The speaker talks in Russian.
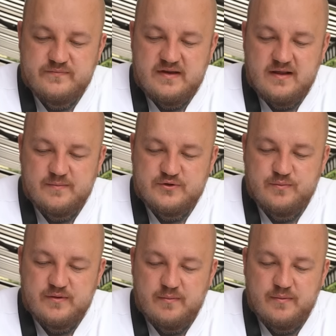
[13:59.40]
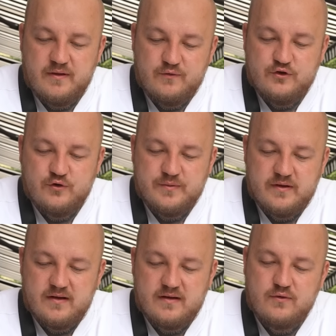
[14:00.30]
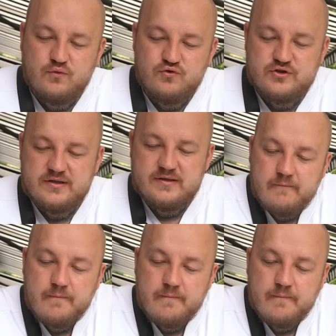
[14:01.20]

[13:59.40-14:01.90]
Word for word: Делаем, чтобы нам было удобно кушать.